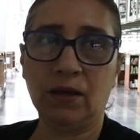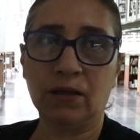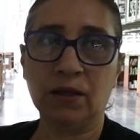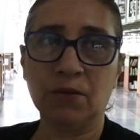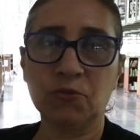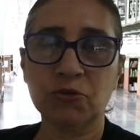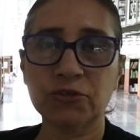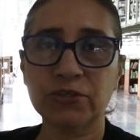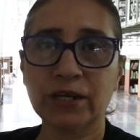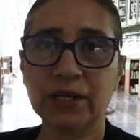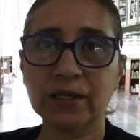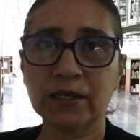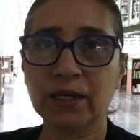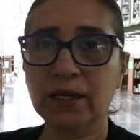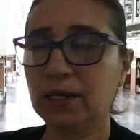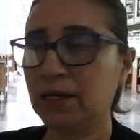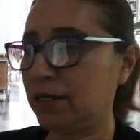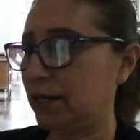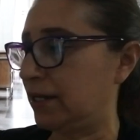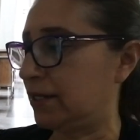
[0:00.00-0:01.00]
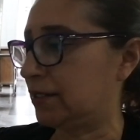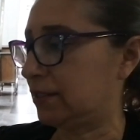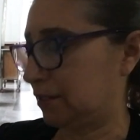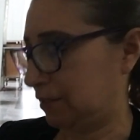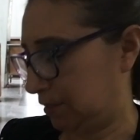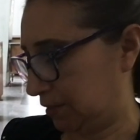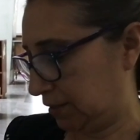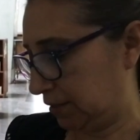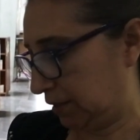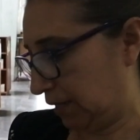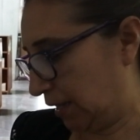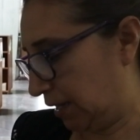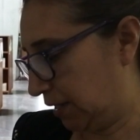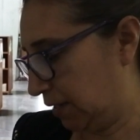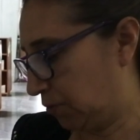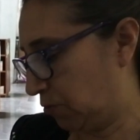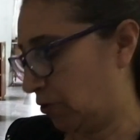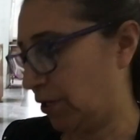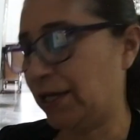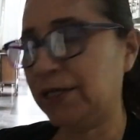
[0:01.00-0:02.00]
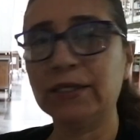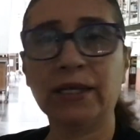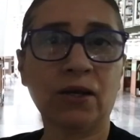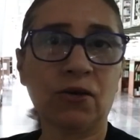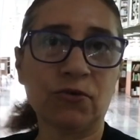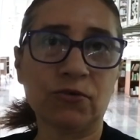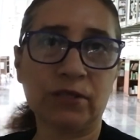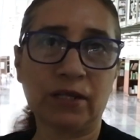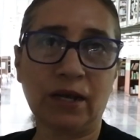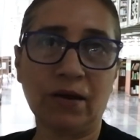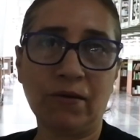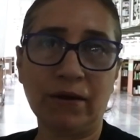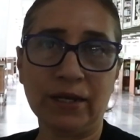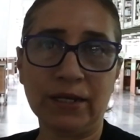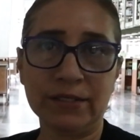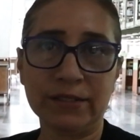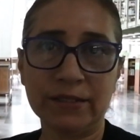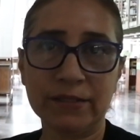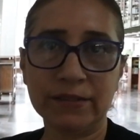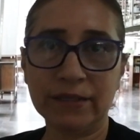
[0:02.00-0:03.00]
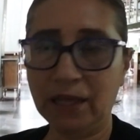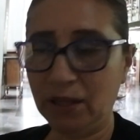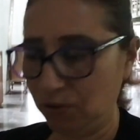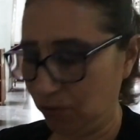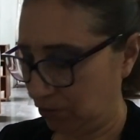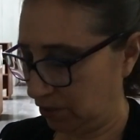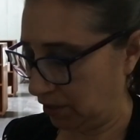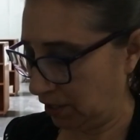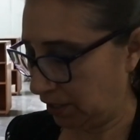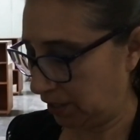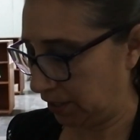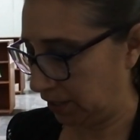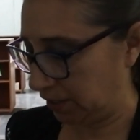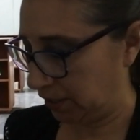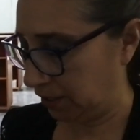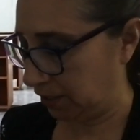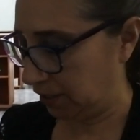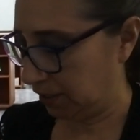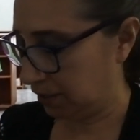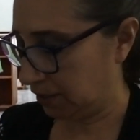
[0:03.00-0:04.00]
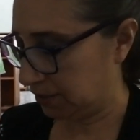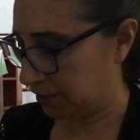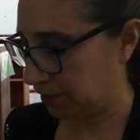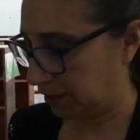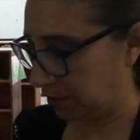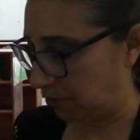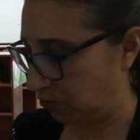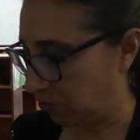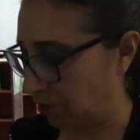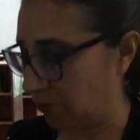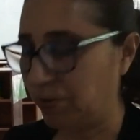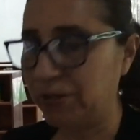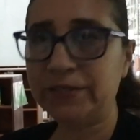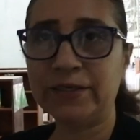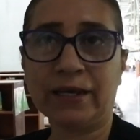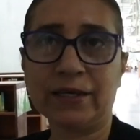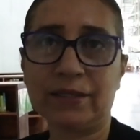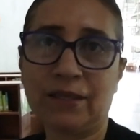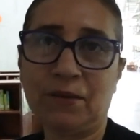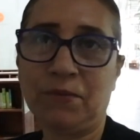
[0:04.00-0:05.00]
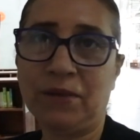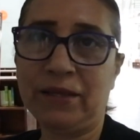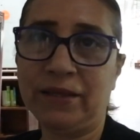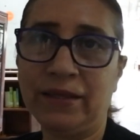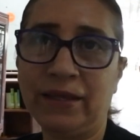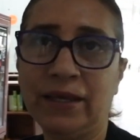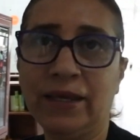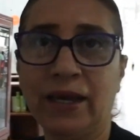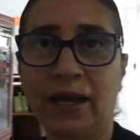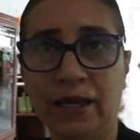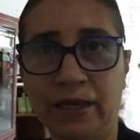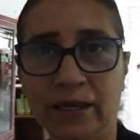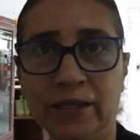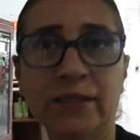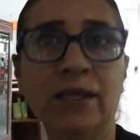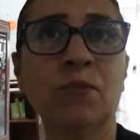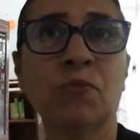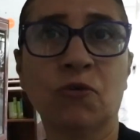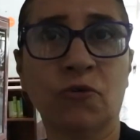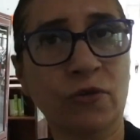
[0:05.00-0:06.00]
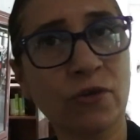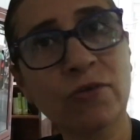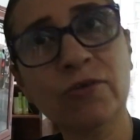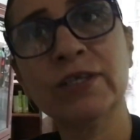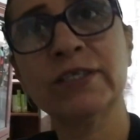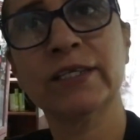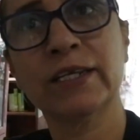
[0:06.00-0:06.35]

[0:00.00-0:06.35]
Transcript: demostrar que el, libro ya se encontraba en ese estado. Okay. se devuelve exactamente ahí en el modelo de